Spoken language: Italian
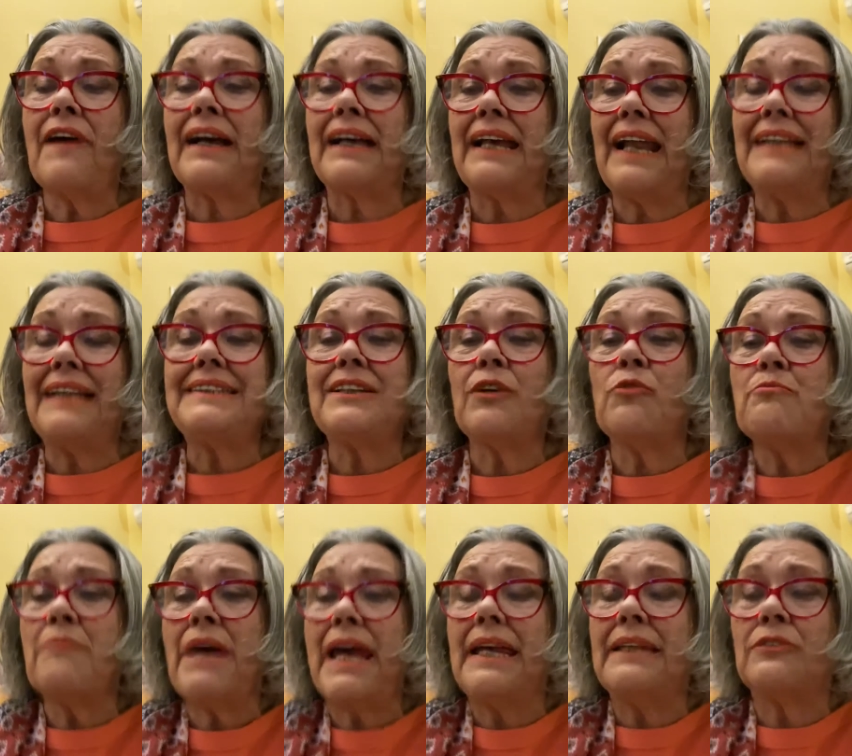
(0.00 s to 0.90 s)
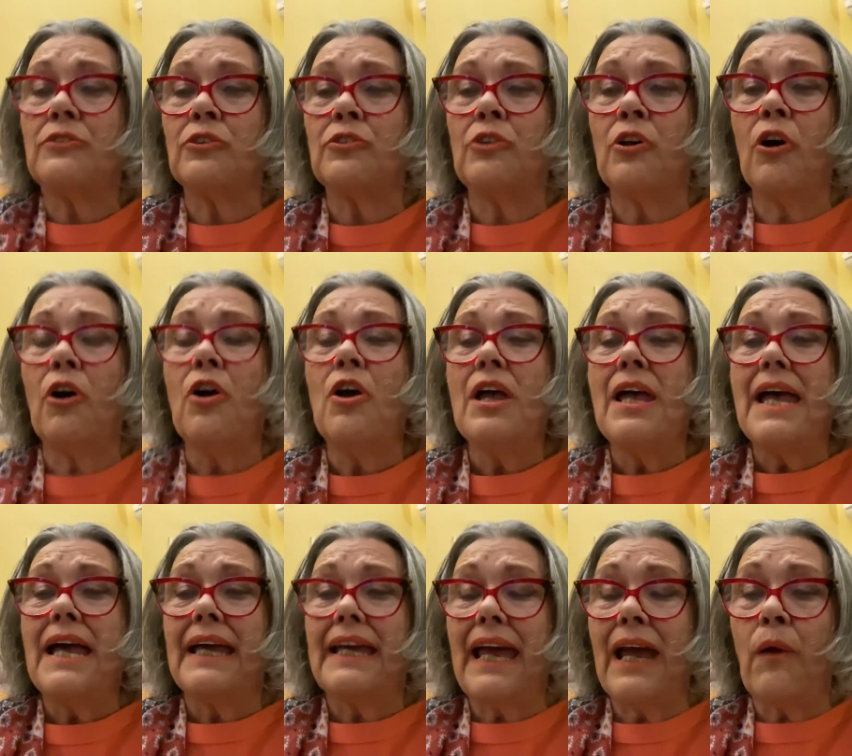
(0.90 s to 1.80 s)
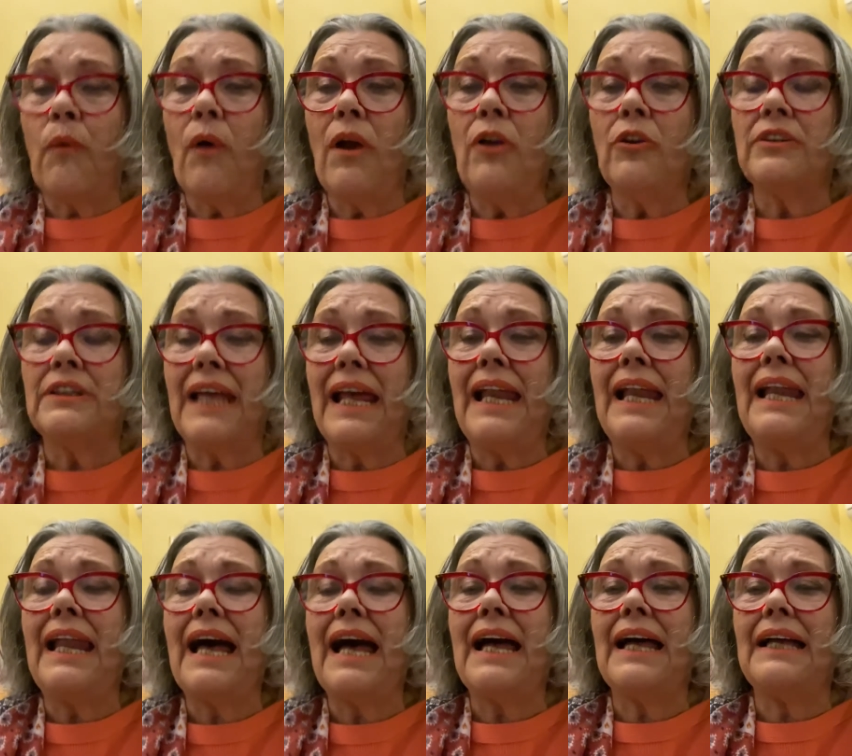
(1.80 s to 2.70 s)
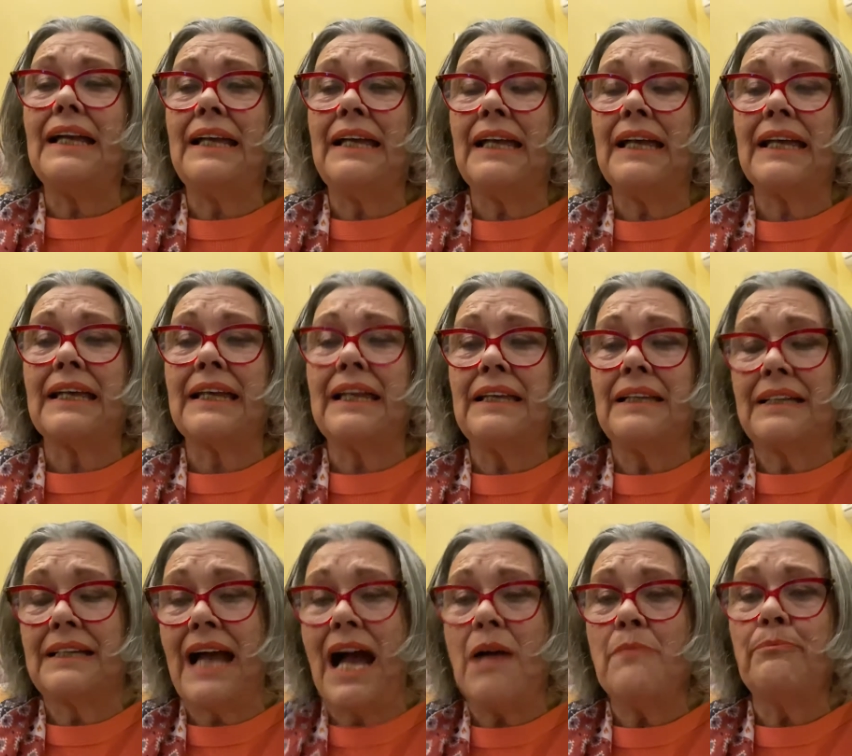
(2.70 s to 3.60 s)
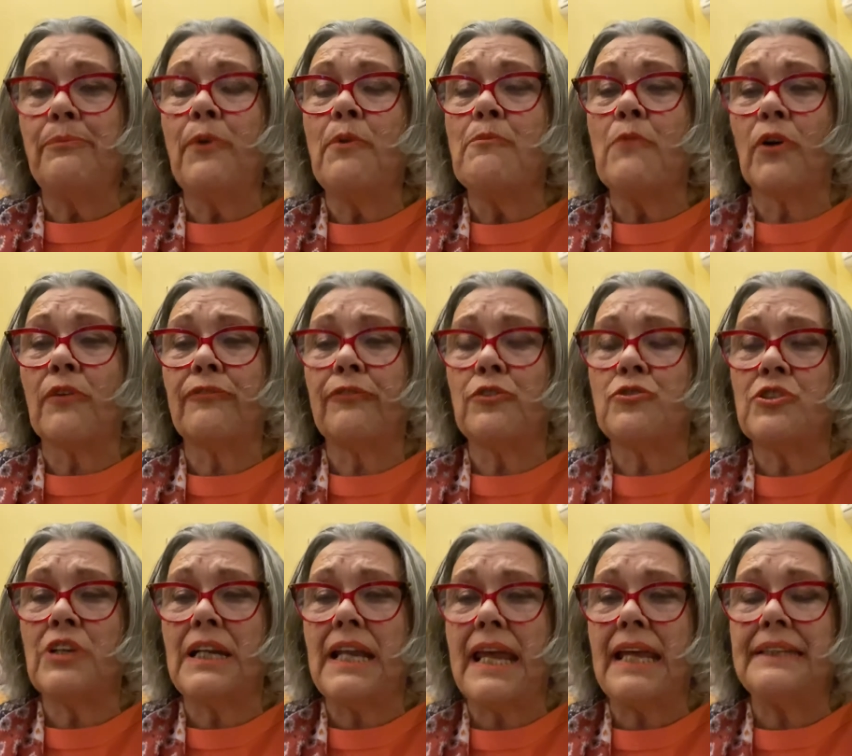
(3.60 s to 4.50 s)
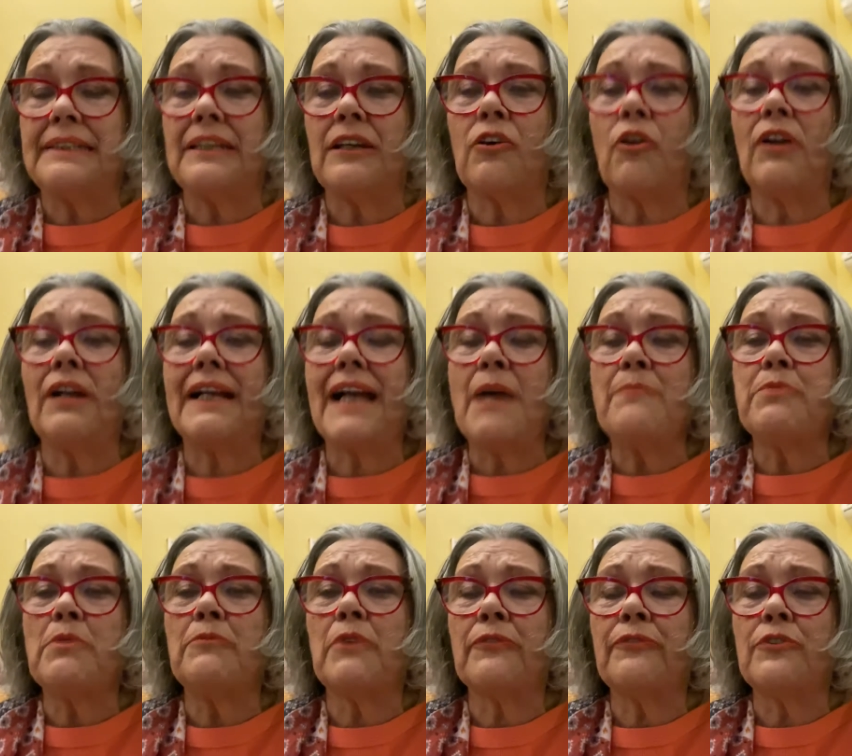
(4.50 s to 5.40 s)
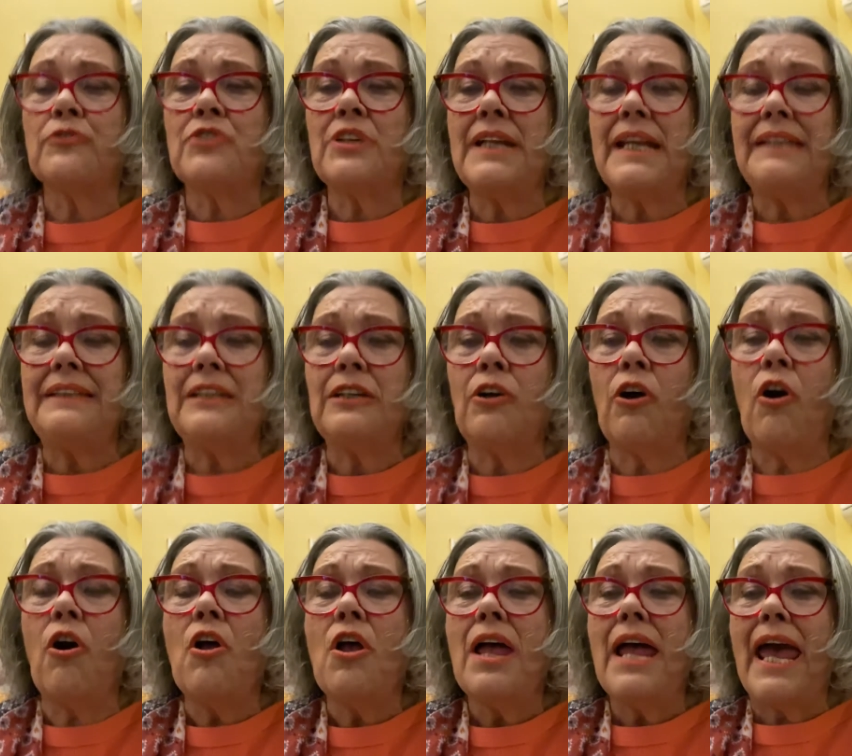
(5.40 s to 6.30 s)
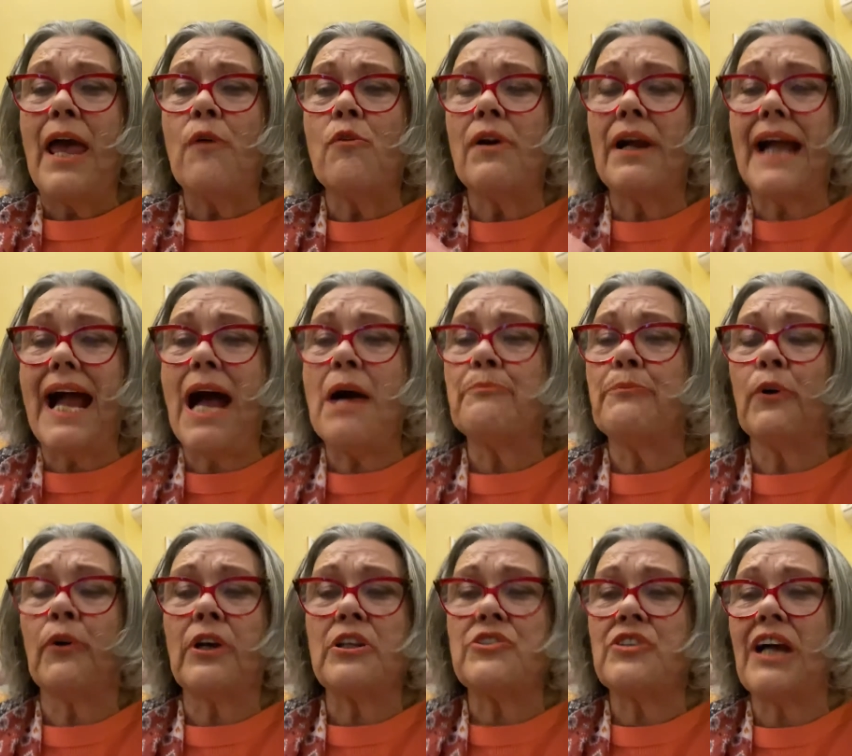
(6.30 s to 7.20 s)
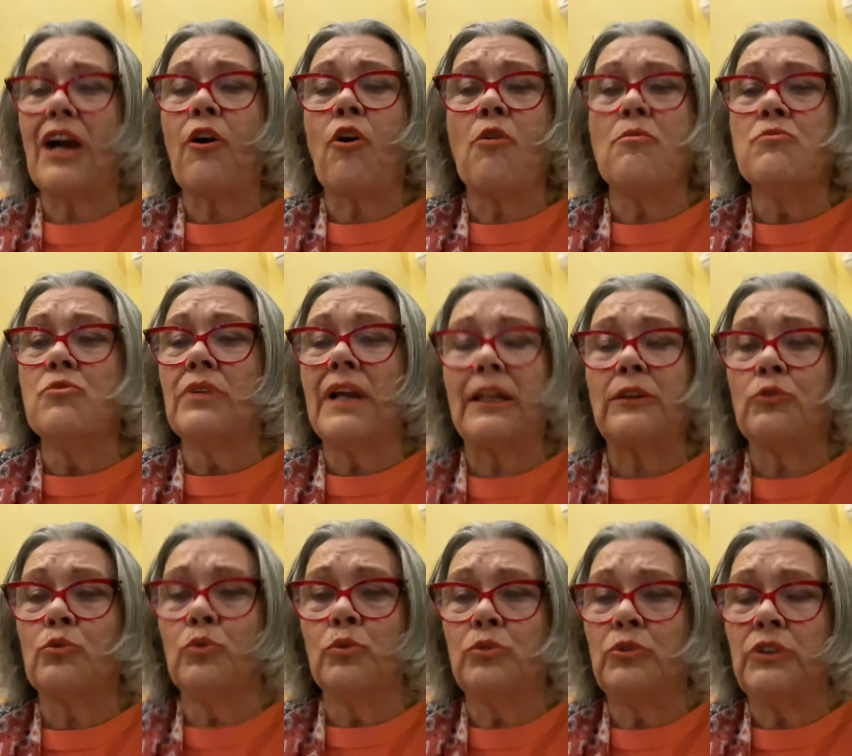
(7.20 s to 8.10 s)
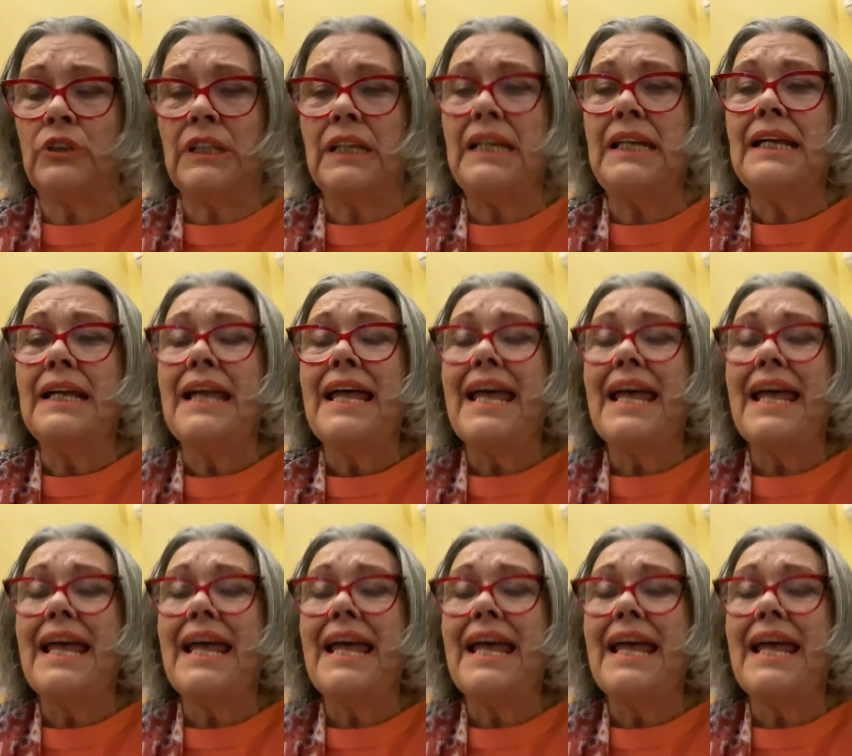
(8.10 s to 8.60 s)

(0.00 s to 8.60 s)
grazie a un metodo che è quello del eh, campo morfogenetico. Il campo morfogenetico è un campo che ci accomuna tutti